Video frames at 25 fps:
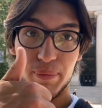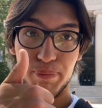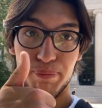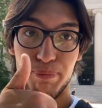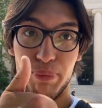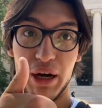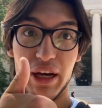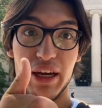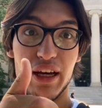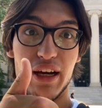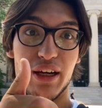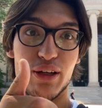
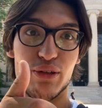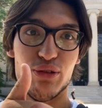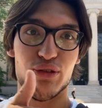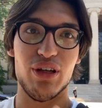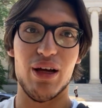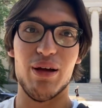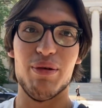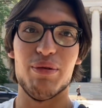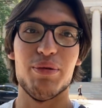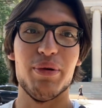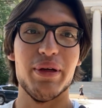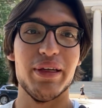Baya
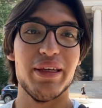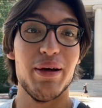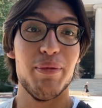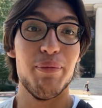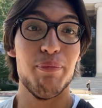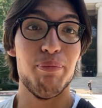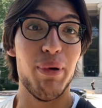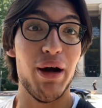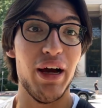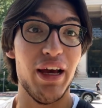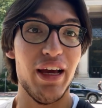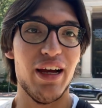güzel bir mekan.
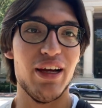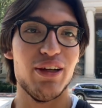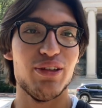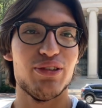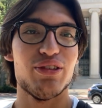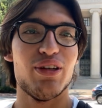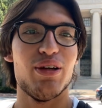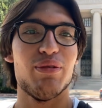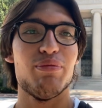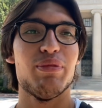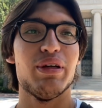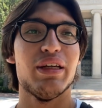Baya
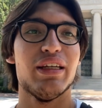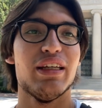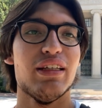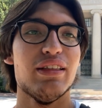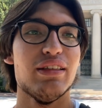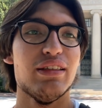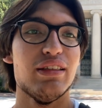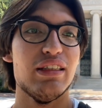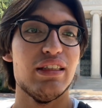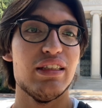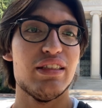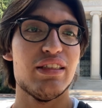güzel bir mekan.
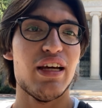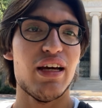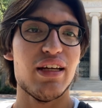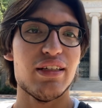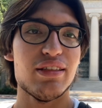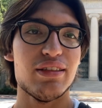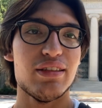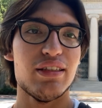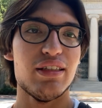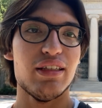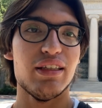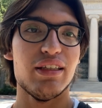
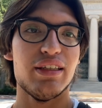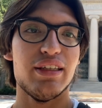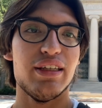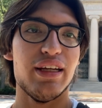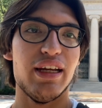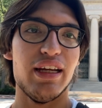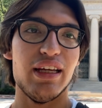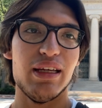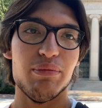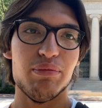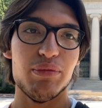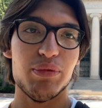İçerisine
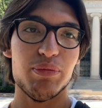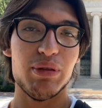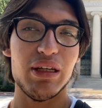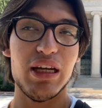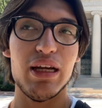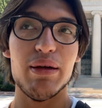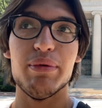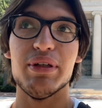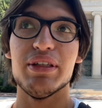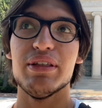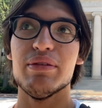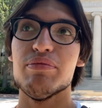gireyim mi
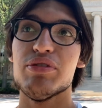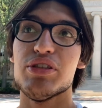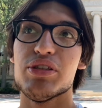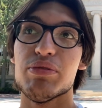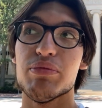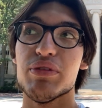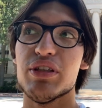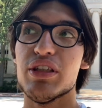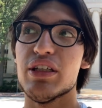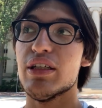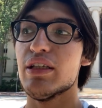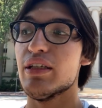bilemedim.
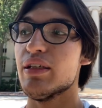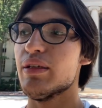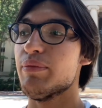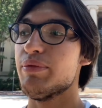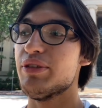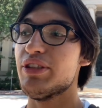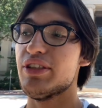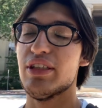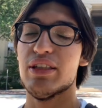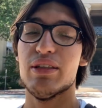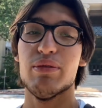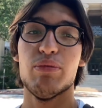Şimdi
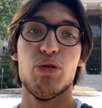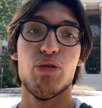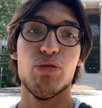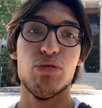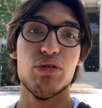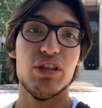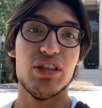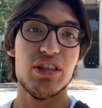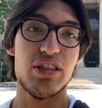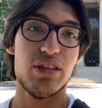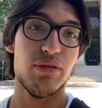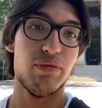bisikletim
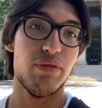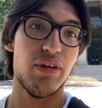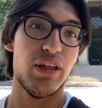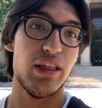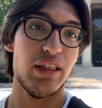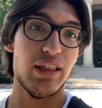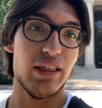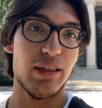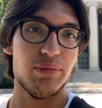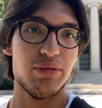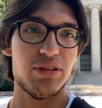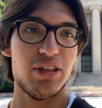olduğu için ve
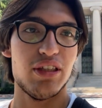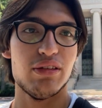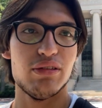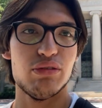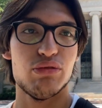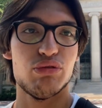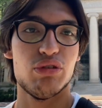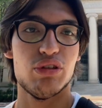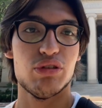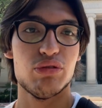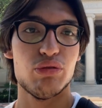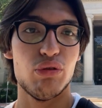yarım saat
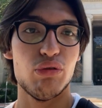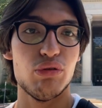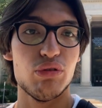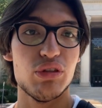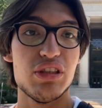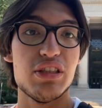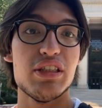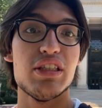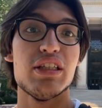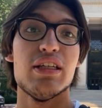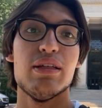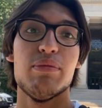süresi olduğu
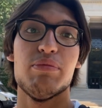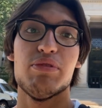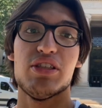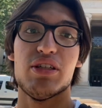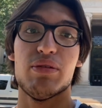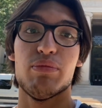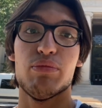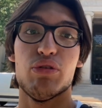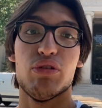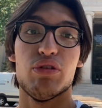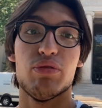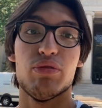için girmeyeceğim büyük